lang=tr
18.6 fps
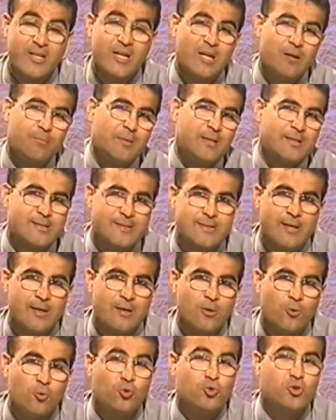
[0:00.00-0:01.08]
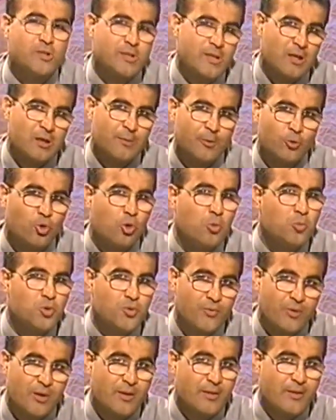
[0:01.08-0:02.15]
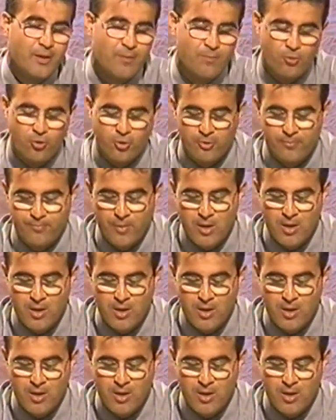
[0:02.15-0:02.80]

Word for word: gelmez size. Hususi araba dolmuş falan demiyorum.